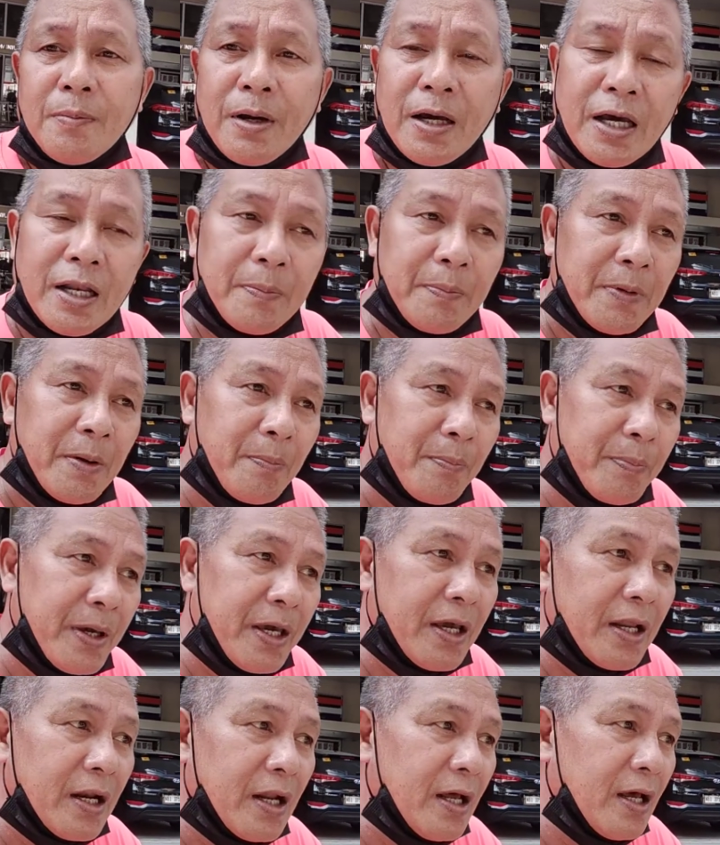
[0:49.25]
maghanap ng
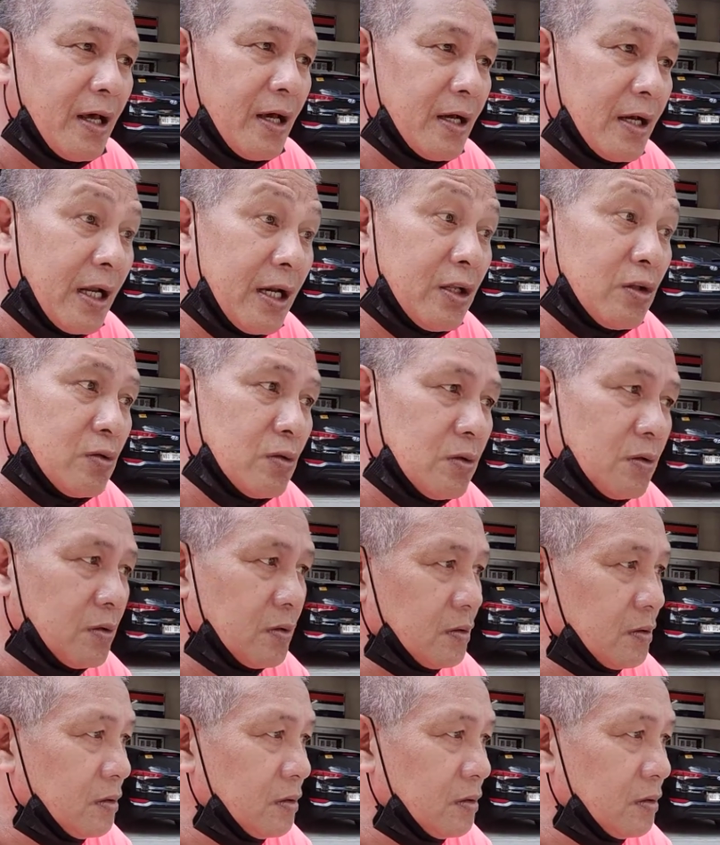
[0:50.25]
pera, ganito ho.